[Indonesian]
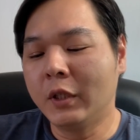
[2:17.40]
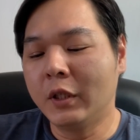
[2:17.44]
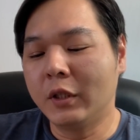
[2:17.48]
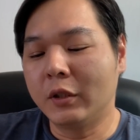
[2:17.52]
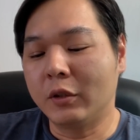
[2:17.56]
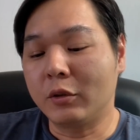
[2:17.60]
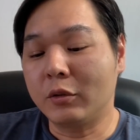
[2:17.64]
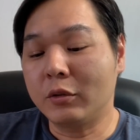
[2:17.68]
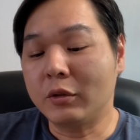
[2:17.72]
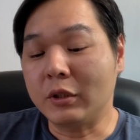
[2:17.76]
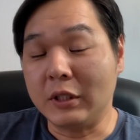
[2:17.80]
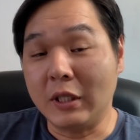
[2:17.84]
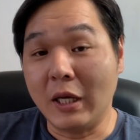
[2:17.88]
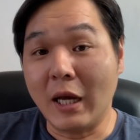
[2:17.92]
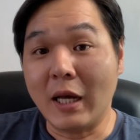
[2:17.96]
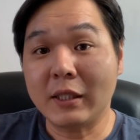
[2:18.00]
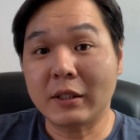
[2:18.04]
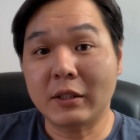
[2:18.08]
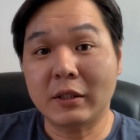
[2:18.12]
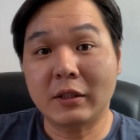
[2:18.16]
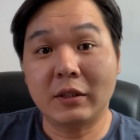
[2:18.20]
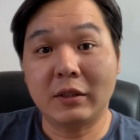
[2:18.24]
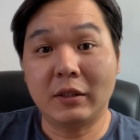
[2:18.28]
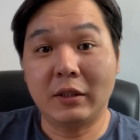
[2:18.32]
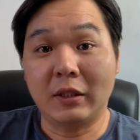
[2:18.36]
terus
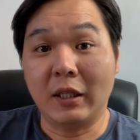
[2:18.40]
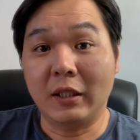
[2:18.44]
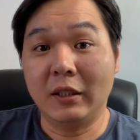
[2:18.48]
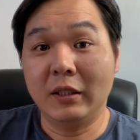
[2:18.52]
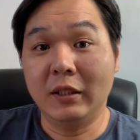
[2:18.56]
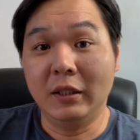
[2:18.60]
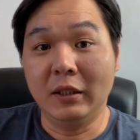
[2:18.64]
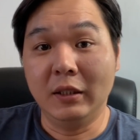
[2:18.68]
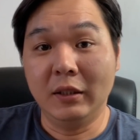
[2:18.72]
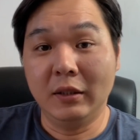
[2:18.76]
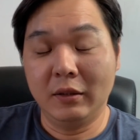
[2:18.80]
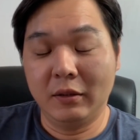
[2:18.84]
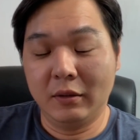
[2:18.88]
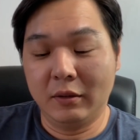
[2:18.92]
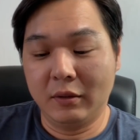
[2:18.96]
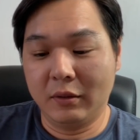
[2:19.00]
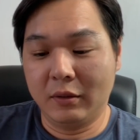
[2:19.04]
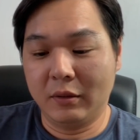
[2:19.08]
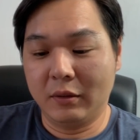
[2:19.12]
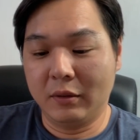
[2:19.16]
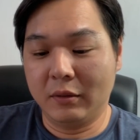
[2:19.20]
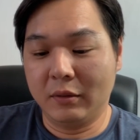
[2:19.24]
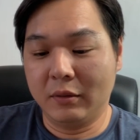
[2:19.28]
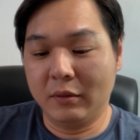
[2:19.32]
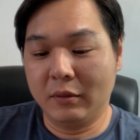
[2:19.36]
gas tadi
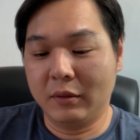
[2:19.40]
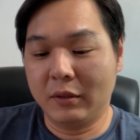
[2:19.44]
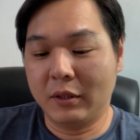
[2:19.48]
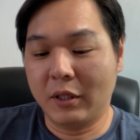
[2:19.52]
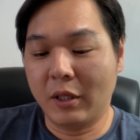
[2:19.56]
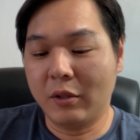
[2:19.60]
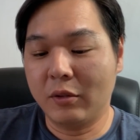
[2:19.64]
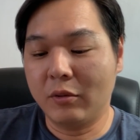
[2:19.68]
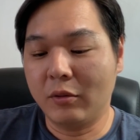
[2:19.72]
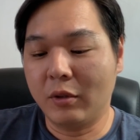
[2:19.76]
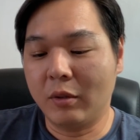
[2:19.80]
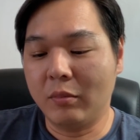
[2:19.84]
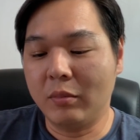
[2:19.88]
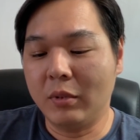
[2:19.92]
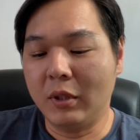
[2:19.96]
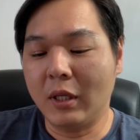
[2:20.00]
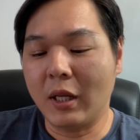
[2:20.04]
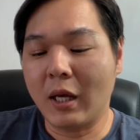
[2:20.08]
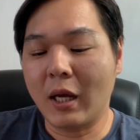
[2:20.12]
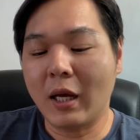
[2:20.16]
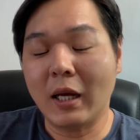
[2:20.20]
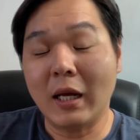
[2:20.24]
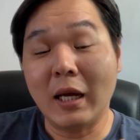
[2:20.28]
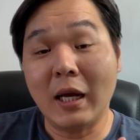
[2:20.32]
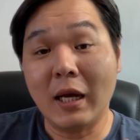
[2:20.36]
saya juga
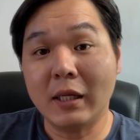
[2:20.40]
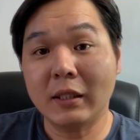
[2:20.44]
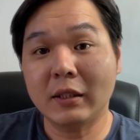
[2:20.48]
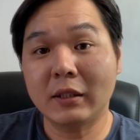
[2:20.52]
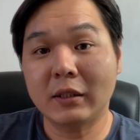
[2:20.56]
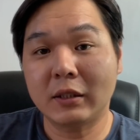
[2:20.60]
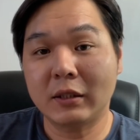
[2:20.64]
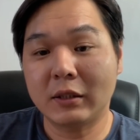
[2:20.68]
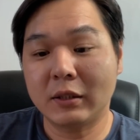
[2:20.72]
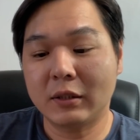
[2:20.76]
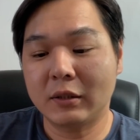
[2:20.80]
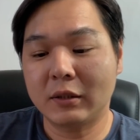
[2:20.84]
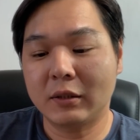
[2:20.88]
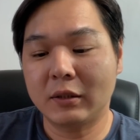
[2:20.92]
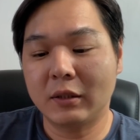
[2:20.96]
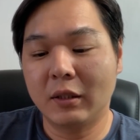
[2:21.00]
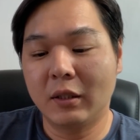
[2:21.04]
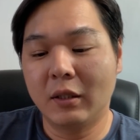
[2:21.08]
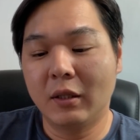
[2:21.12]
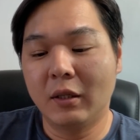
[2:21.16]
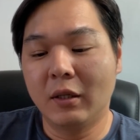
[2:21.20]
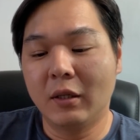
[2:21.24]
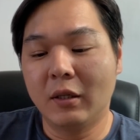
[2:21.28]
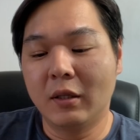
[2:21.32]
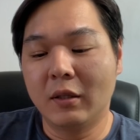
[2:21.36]
bilang gas
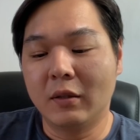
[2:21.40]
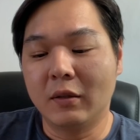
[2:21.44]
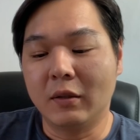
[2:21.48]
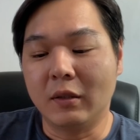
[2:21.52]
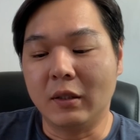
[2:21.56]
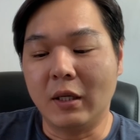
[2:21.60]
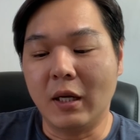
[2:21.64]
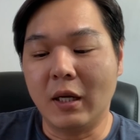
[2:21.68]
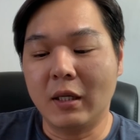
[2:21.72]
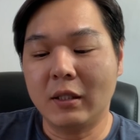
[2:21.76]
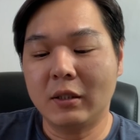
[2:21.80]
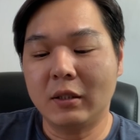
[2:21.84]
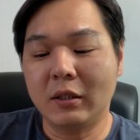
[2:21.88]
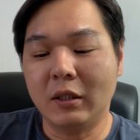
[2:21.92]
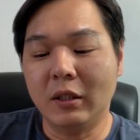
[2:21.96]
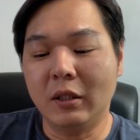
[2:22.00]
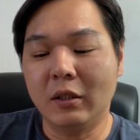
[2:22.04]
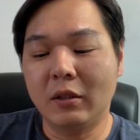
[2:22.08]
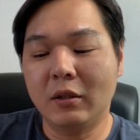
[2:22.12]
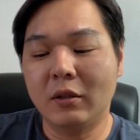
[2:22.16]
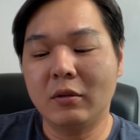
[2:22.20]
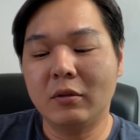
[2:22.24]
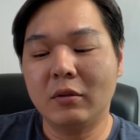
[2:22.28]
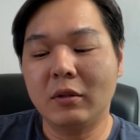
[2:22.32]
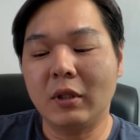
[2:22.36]
gas
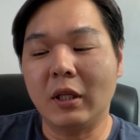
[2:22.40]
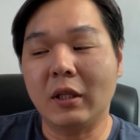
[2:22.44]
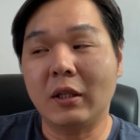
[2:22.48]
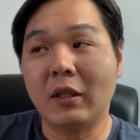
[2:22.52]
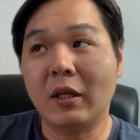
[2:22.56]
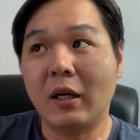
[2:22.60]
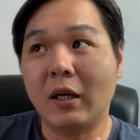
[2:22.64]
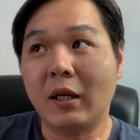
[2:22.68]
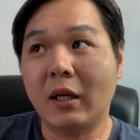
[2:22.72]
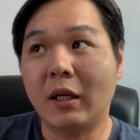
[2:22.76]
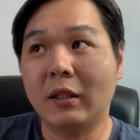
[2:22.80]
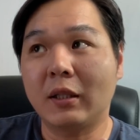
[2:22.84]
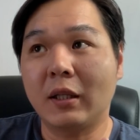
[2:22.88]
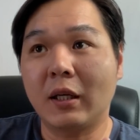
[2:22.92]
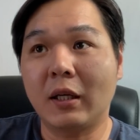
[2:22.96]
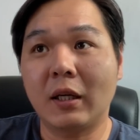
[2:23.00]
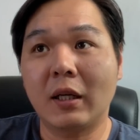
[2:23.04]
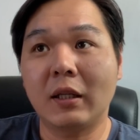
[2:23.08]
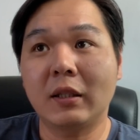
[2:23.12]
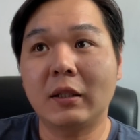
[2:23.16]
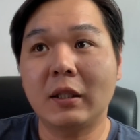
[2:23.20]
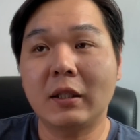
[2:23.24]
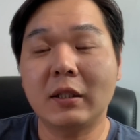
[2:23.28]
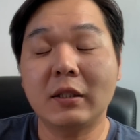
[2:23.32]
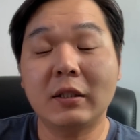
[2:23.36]
itu kita
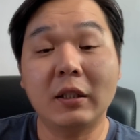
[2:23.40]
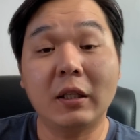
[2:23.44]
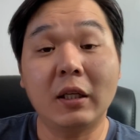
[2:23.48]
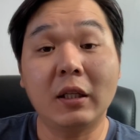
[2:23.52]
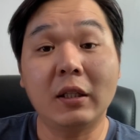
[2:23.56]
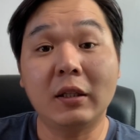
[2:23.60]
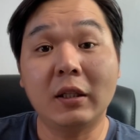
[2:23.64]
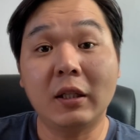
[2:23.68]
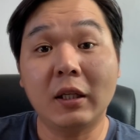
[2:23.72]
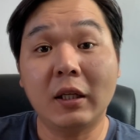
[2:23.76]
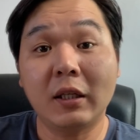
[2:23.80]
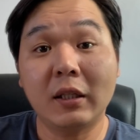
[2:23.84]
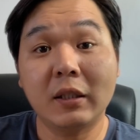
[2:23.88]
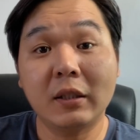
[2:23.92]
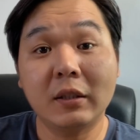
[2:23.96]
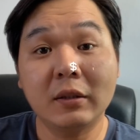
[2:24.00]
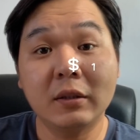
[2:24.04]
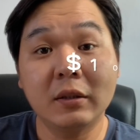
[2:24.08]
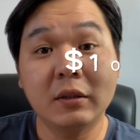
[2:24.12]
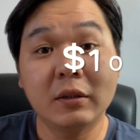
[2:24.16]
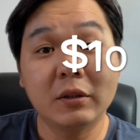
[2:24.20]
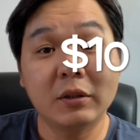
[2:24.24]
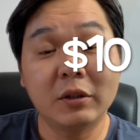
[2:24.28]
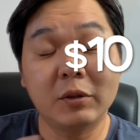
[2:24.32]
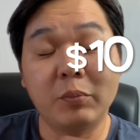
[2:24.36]
rata-rata sekitar
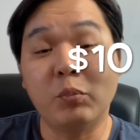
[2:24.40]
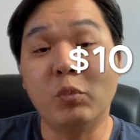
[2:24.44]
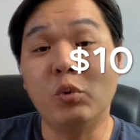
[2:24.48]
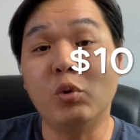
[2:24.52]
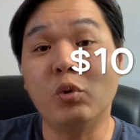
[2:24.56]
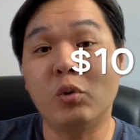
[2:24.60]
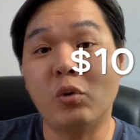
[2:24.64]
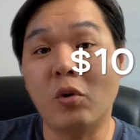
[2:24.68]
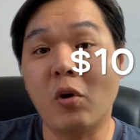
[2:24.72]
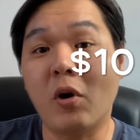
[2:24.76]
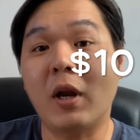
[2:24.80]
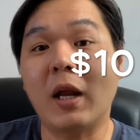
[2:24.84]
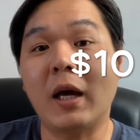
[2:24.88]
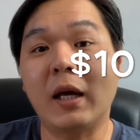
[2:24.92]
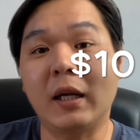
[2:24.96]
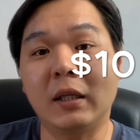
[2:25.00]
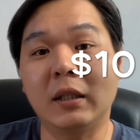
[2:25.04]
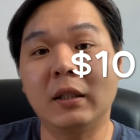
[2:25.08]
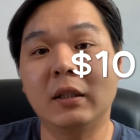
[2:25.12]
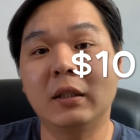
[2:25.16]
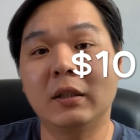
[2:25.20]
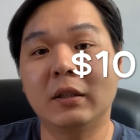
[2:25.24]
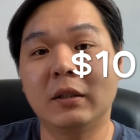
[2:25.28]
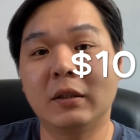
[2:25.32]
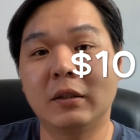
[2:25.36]
10 dolar
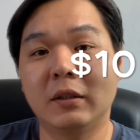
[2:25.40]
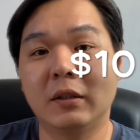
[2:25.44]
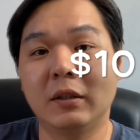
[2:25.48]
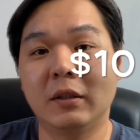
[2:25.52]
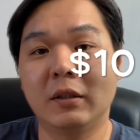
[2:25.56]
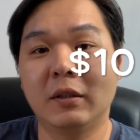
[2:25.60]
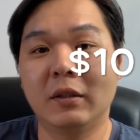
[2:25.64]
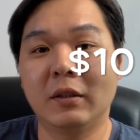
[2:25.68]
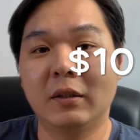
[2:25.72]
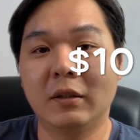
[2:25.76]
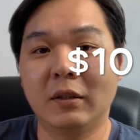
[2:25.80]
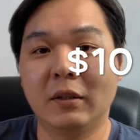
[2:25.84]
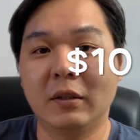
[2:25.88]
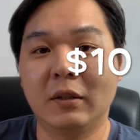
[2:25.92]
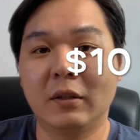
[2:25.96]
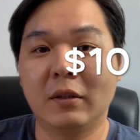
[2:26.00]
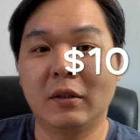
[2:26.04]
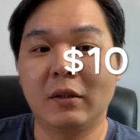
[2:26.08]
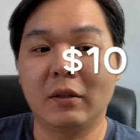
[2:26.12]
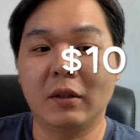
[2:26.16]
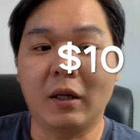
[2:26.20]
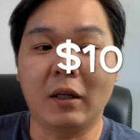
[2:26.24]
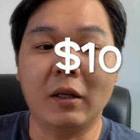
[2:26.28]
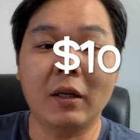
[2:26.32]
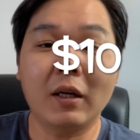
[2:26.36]

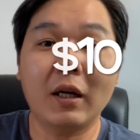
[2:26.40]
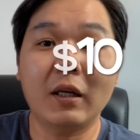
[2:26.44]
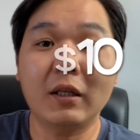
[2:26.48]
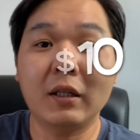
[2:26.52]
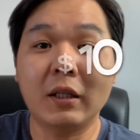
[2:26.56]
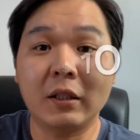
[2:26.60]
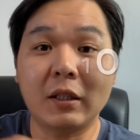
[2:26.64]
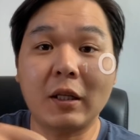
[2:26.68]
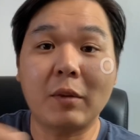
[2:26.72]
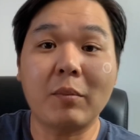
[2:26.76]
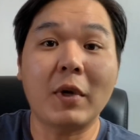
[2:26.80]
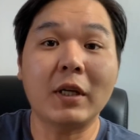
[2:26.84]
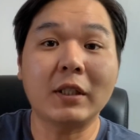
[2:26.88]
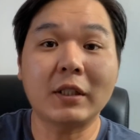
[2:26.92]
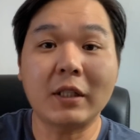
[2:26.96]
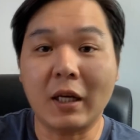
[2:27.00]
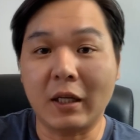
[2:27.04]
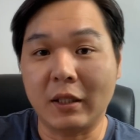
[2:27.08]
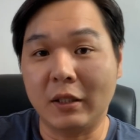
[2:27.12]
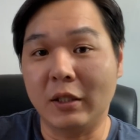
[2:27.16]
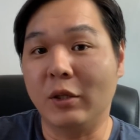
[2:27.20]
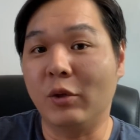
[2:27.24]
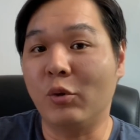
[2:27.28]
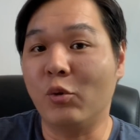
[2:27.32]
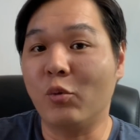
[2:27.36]
karena kan kita
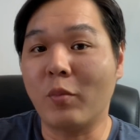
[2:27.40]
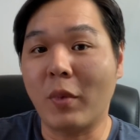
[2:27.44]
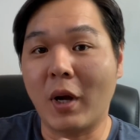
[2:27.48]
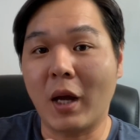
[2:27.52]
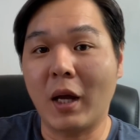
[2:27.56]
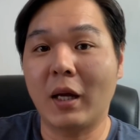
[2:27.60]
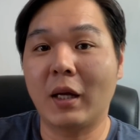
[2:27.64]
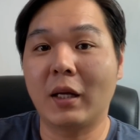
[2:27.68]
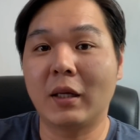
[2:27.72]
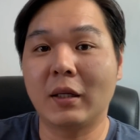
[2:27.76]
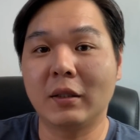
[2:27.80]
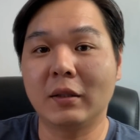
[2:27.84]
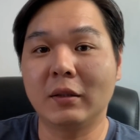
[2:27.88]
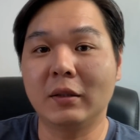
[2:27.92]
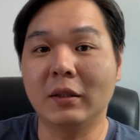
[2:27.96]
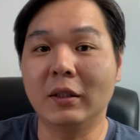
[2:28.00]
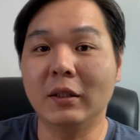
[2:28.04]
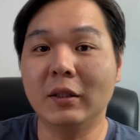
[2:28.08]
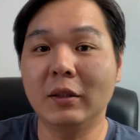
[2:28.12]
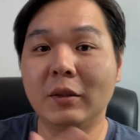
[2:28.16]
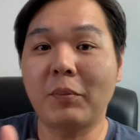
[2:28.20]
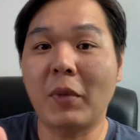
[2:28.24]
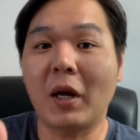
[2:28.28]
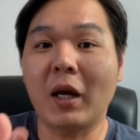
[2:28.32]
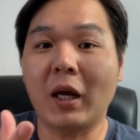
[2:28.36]
masak di rumah
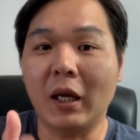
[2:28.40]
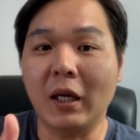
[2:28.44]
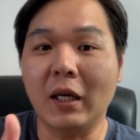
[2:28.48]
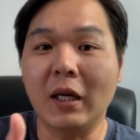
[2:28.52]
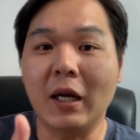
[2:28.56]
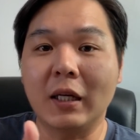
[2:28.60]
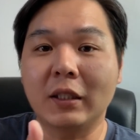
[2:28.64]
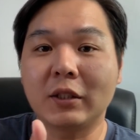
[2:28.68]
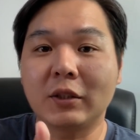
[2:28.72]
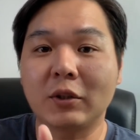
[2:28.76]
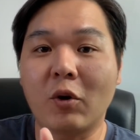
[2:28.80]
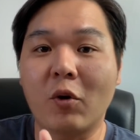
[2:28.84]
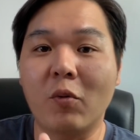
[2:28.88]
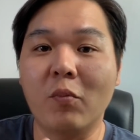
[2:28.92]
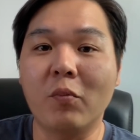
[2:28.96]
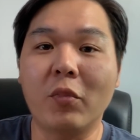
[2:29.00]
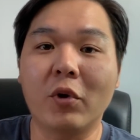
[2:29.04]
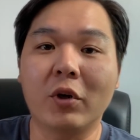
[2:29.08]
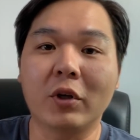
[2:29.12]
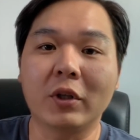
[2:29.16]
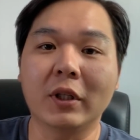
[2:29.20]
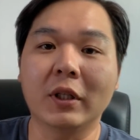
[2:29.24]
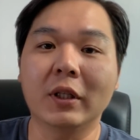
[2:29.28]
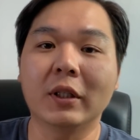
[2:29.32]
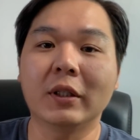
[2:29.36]
jadi pakai gas
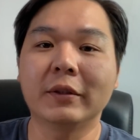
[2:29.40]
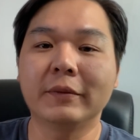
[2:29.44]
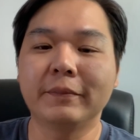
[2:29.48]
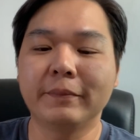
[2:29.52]
kompornya